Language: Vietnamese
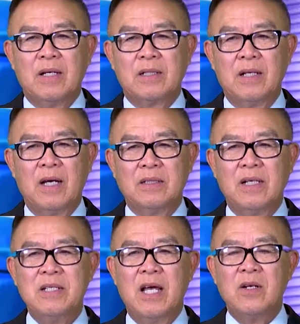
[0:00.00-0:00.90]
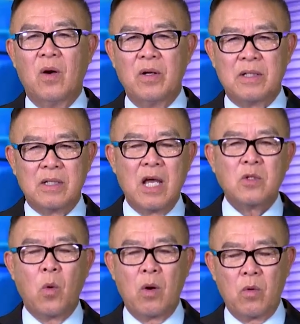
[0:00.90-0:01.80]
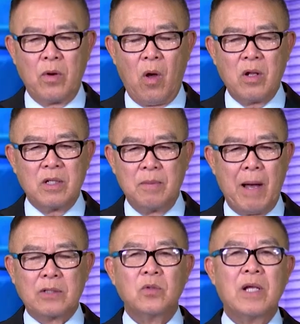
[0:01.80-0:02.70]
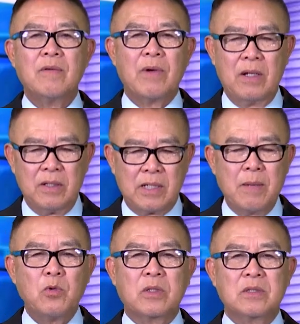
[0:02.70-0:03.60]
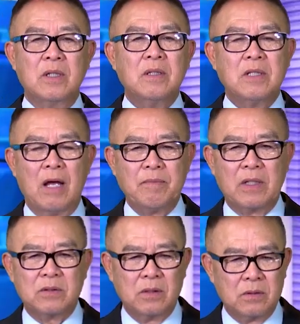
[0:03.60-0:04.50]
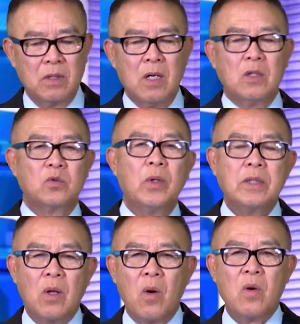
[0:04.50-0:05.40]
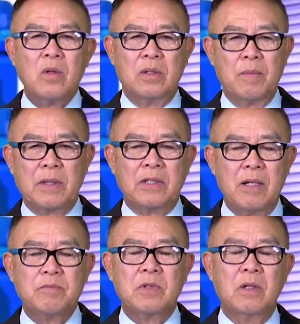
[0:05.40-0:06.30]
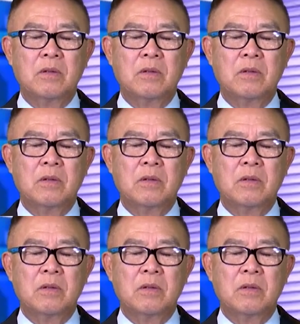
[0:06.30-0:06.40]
Thì dĩ nhiên rồi, cái kết cuộc của nó thì bà Susan phải đi kiếm luật sư để mà truy tố, để mà tìm